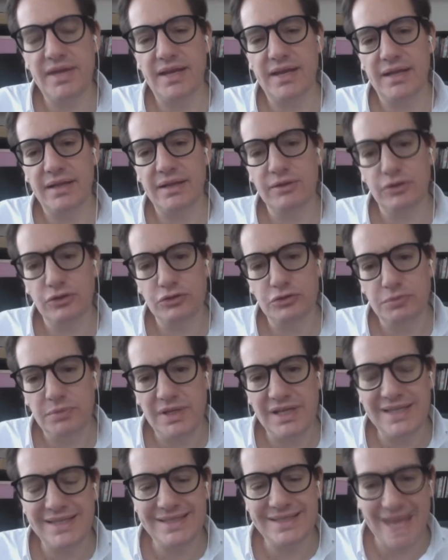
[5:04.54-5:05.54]
en el
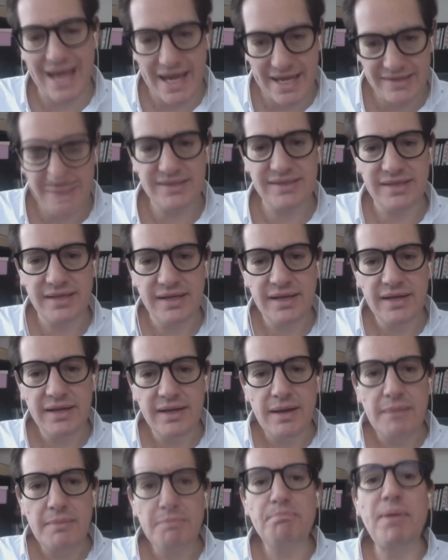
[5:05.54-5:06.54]
2006,
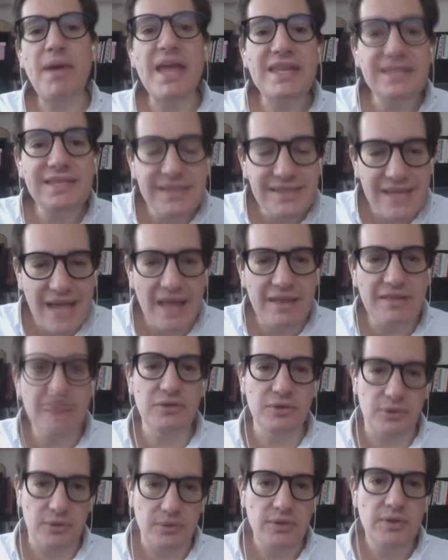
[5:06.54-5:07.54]

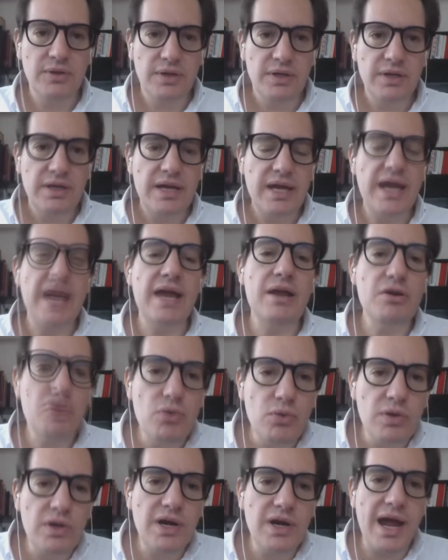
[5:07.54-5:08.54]
pensando en
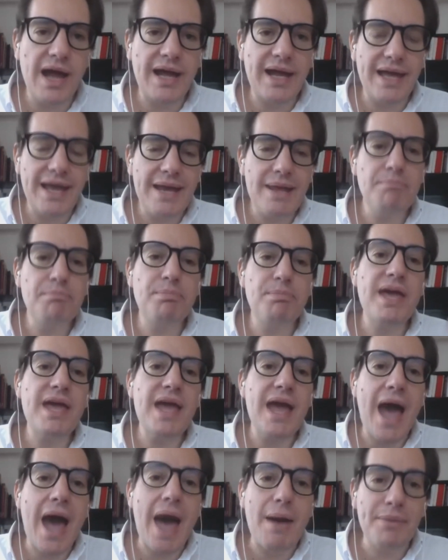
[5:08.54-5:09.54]
una
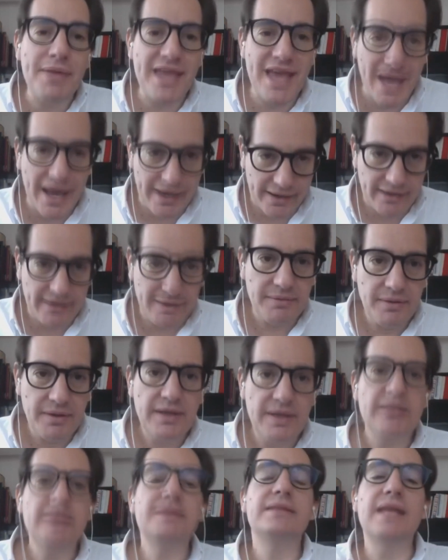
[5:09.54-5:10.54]
gripe aviar
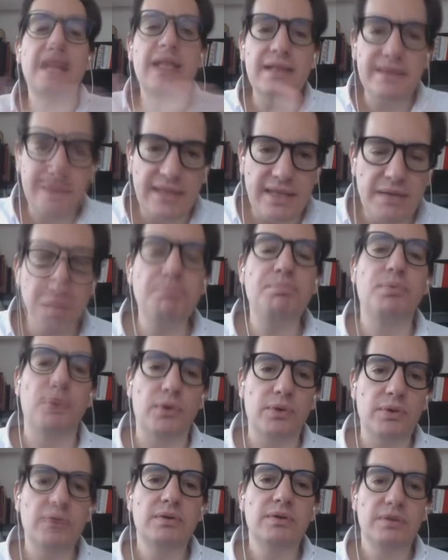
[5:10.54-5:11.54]
del
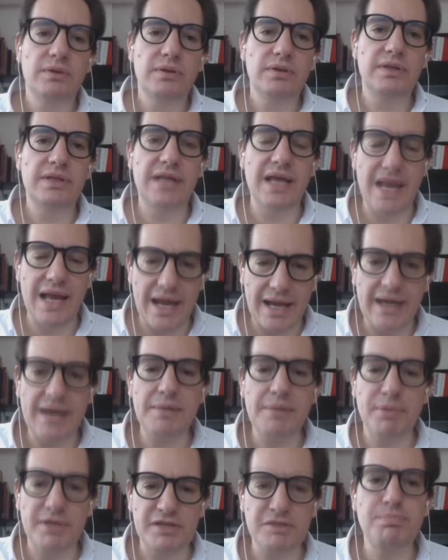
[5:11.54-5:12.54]
tipo de la
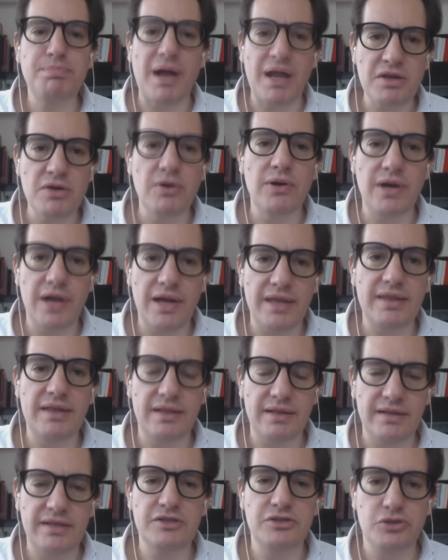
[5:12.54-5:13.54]
gripe española
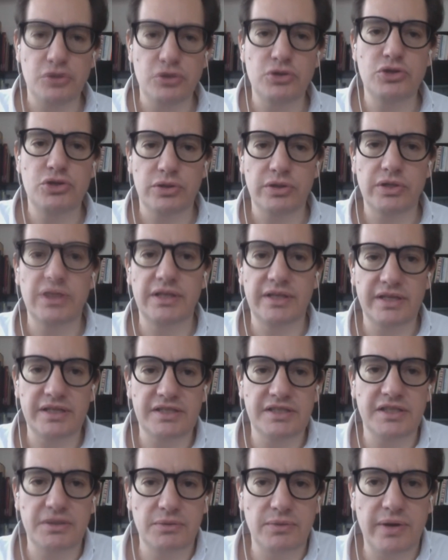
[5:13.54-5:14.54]
del 18 y el
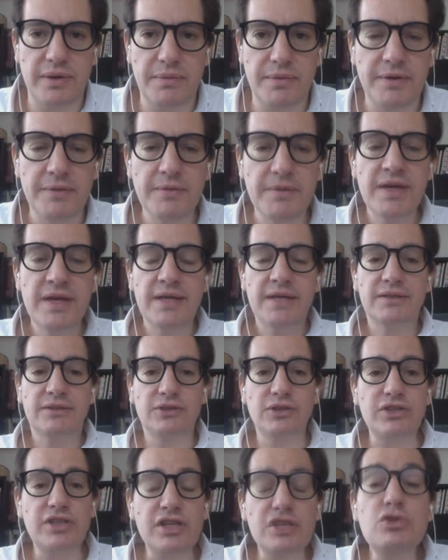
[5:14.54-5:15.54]
19.
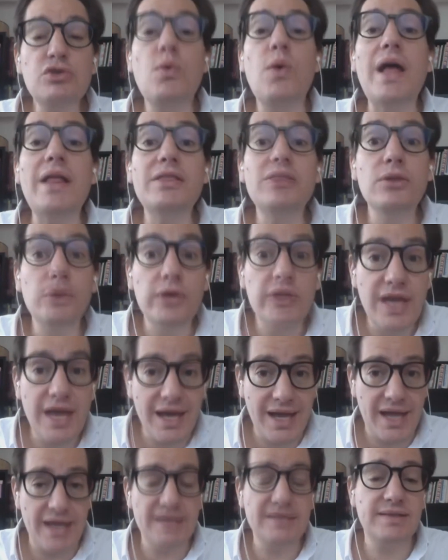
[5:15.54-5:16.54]
Entonces, cuando
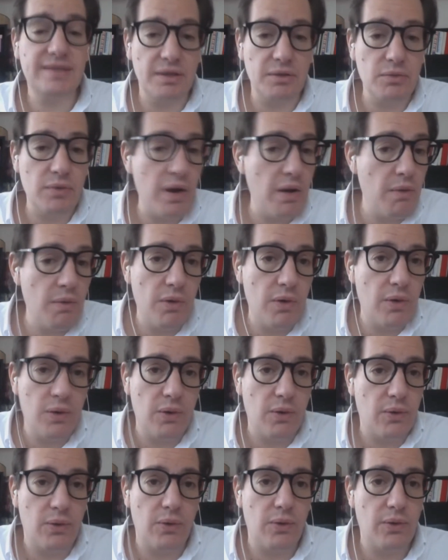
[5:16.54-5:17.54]
llega este
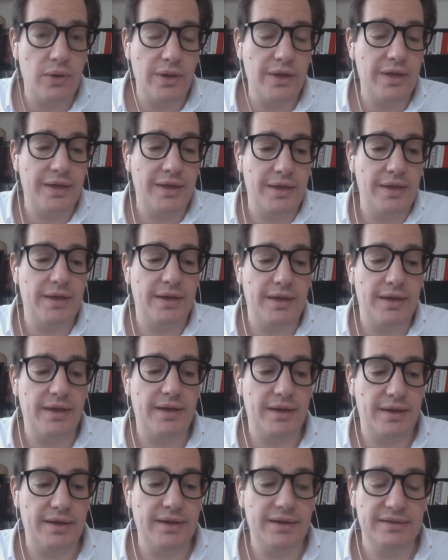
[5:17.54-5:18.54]
nuevo, eh,
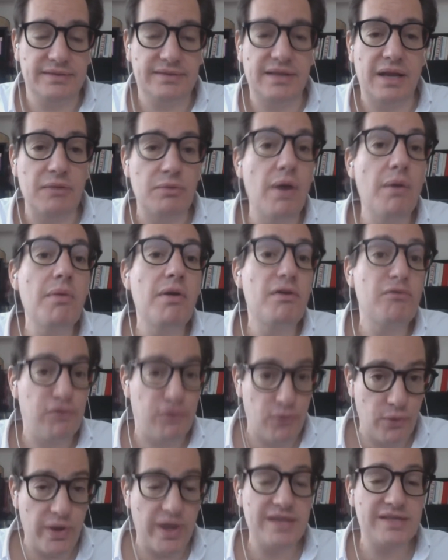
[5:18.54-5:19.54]
eh, esta nueva
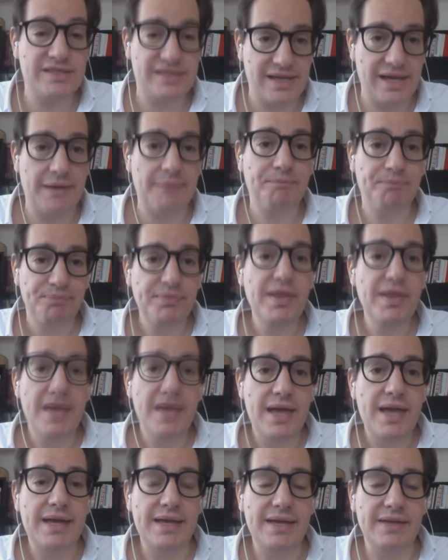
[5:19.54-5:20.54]
influenza
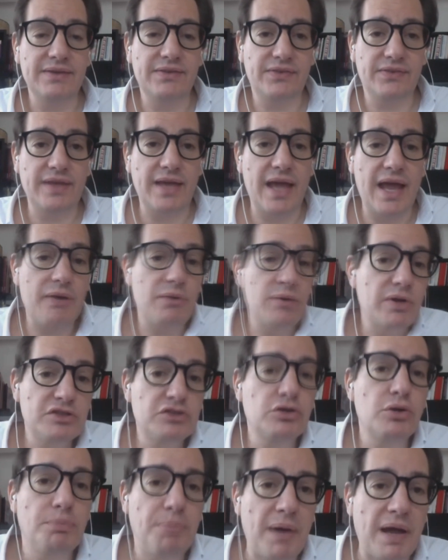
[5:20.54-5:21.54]
este, a
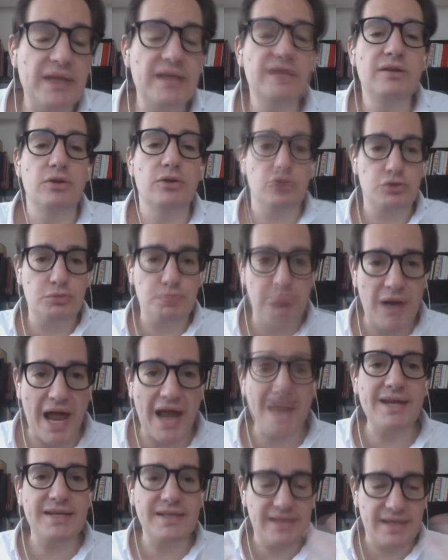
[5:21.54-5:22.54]
nuestro país, los
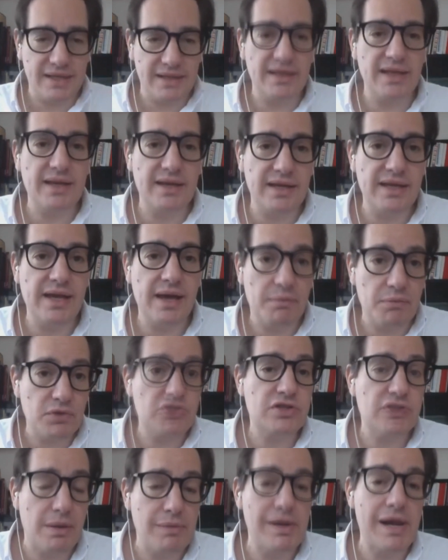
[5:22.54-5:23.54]
planes que
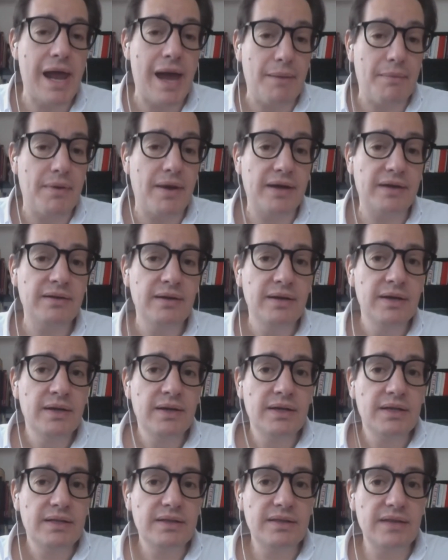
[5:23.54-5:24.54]
teníamos hablaban
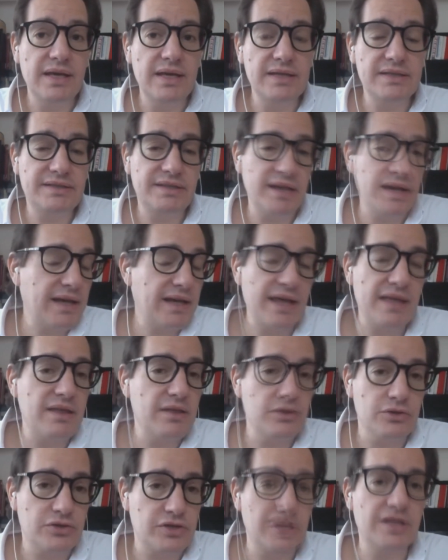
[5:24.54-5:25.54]
de cerca de
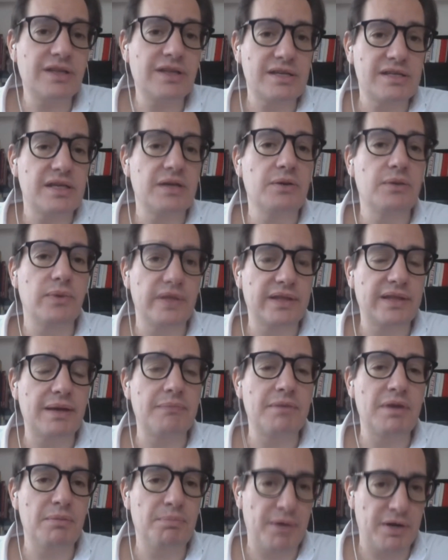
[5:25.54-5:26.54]
250
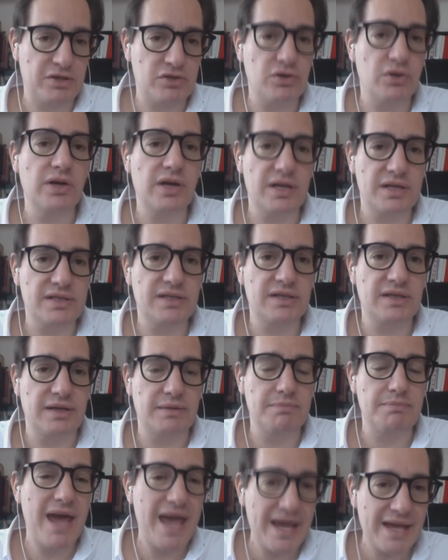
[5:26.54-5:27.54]
mil personas
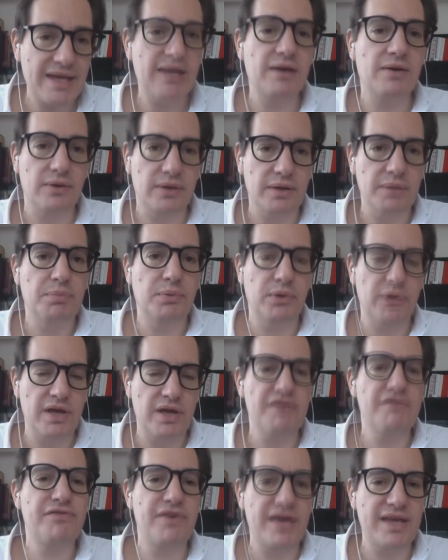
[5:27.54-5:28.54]
en México que
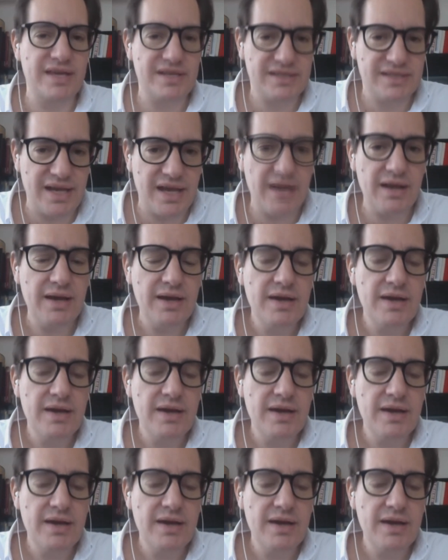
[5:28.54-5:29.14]
podían fallecer.